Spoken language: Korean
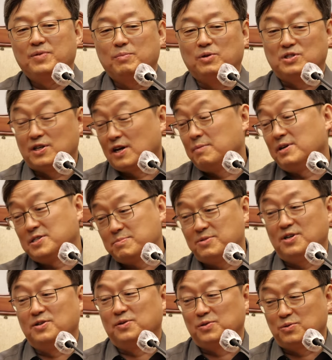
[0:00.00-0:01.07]
제가
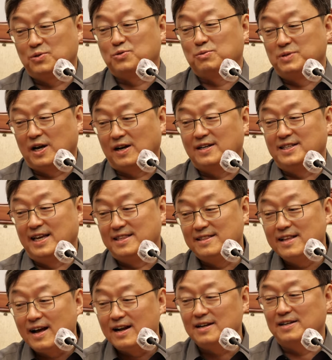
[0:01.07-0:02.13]
말씀드리는 것도 좀 약간
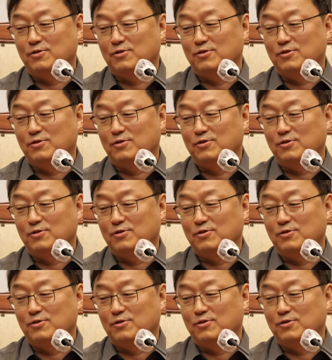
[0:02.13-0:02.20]
옛날